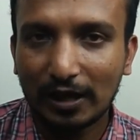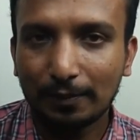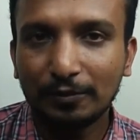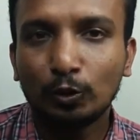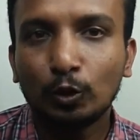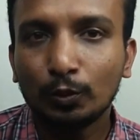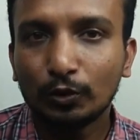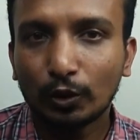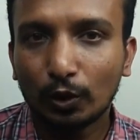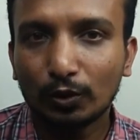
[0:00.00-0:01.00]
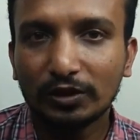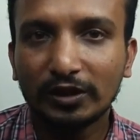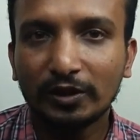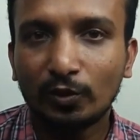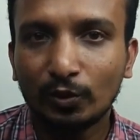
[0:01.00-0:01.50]
আপনি খুব
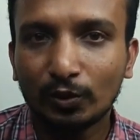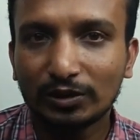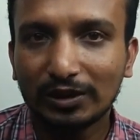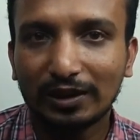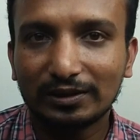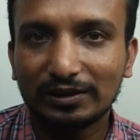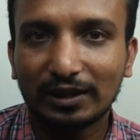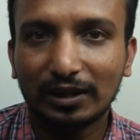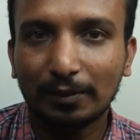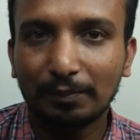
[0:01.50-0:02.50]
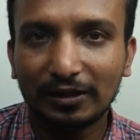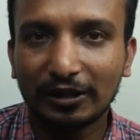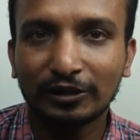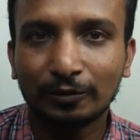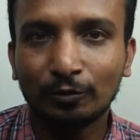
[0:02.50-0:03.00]
সহজেই কোনো চার্জ ছাড়া
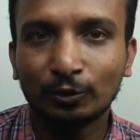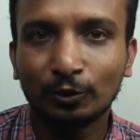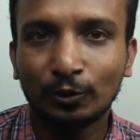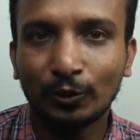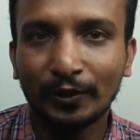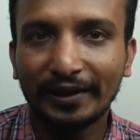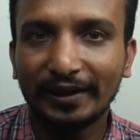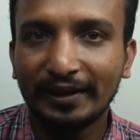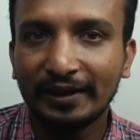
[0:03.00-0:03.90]
বিকাশের মতো করে